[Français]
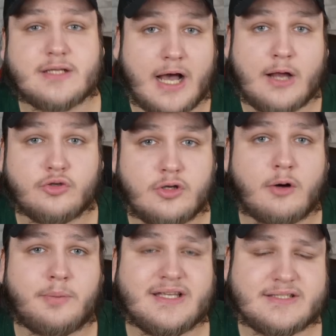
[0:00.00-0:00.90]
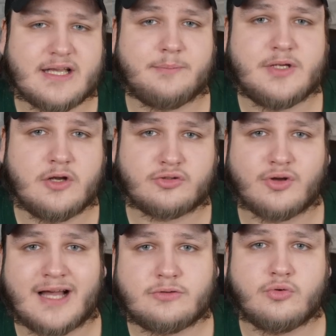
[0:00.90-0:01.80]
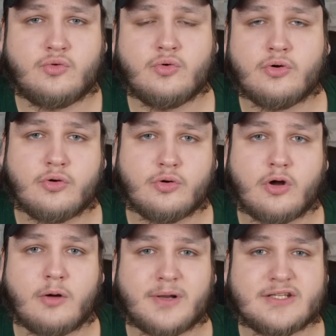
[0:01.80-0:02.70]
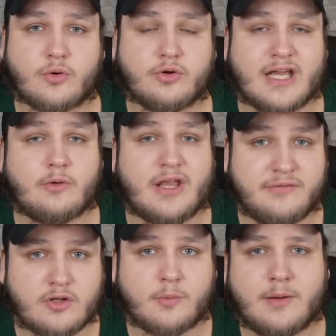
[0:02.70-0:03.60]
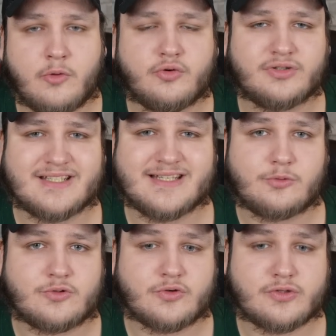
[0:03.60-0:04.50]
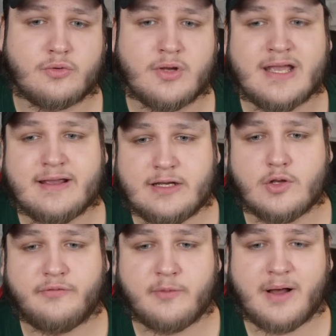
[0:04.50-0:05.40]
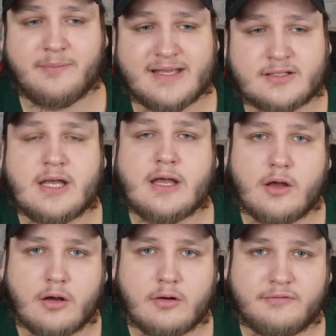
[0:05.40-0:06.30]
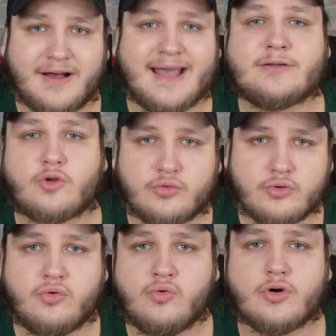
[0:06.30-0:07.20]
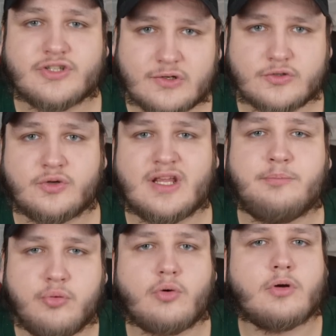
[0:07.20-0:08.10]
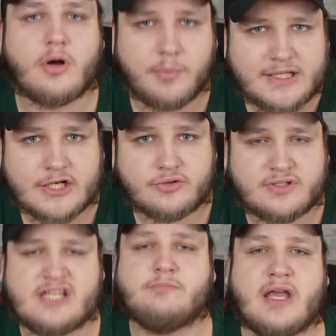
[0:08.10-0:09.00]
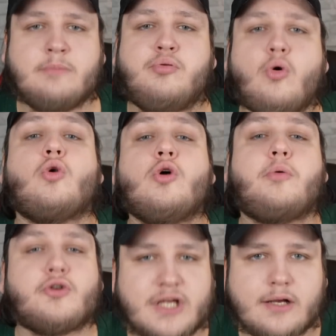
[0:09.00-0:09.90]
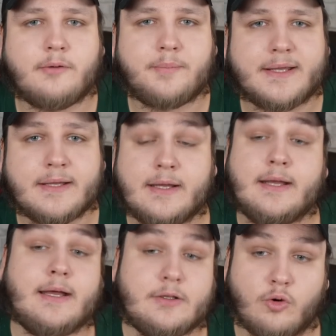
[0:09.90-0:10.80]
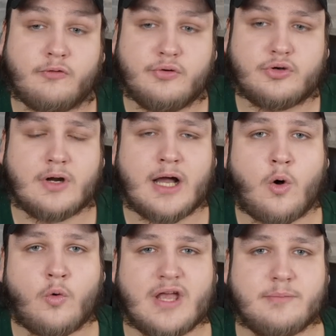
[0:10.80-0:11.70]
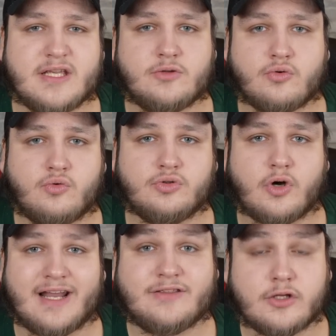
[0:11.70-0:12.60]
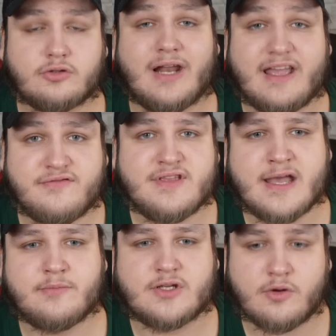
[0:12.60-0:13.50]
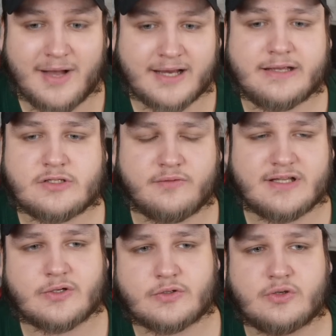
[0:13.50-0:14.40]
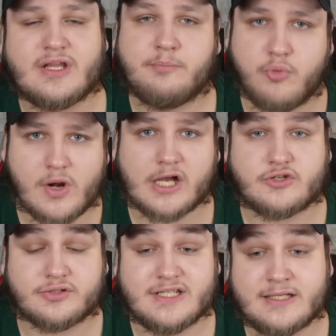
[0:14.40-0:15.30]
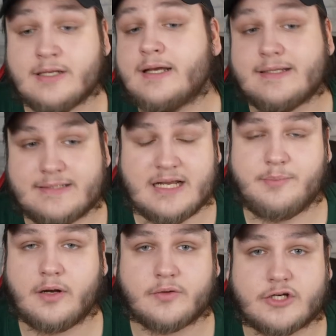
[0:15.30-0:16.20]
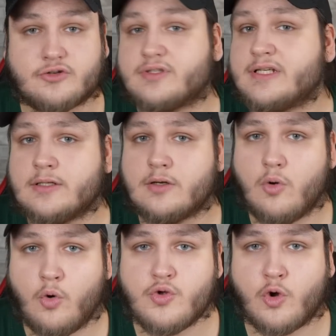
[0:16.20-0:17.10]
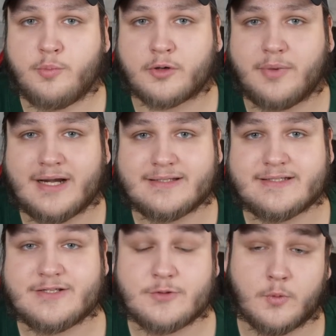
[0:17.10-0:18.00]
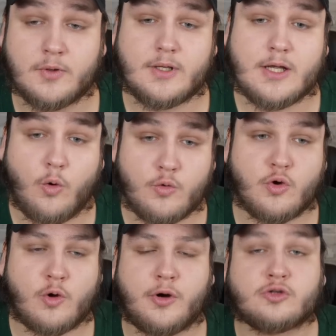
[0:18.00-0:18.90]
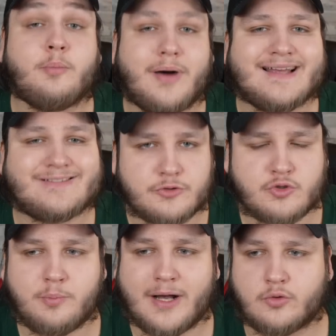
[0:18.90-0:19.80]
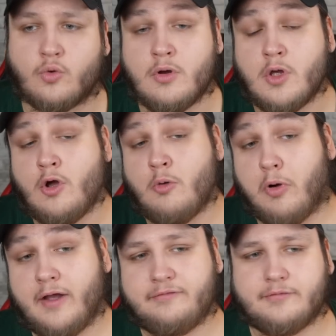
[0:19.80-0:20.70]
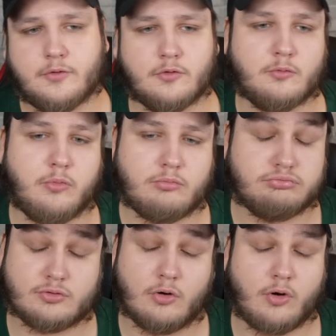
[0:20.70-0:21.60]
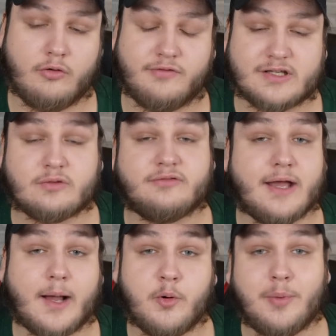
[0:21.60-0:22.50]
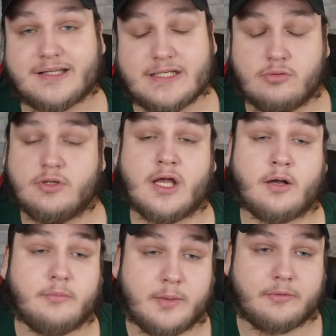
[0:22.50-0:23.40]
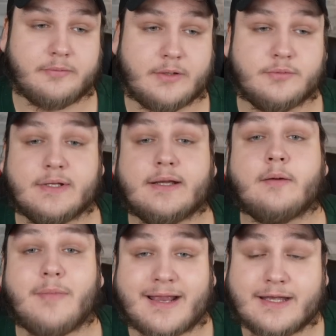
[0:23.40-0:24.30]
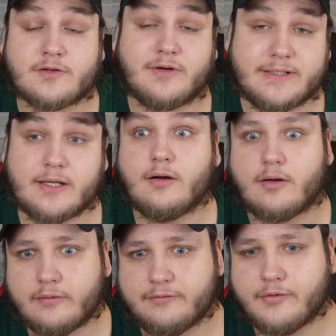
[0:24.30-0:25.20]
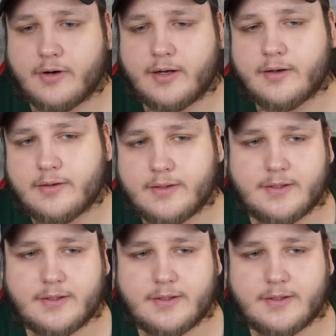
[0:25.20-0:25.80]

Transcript: à l'autre Grand Prix, si un pilote rate du coup le, Grand Prix sur lequel on avait normalement noté cette sanction, il ne faut pas mettre va être du coup sanctionné pour le Grand Prix d'Argentine, mais pour le prochain Grand Prix. Donc vu que là, on a mis du coup dans la note de la FIM que Marquez devait être sanctionné pour l'Argentine, s'il n'est pas là en Argentine, on ne reporte pas la décision, on ne reporte pas la sanction, pardon. Bref, euh, bon, c'est encore une façon de faire un peu particulière, mais bon, écoutez, hein, Marquez, on va dire encore une fois... Euh,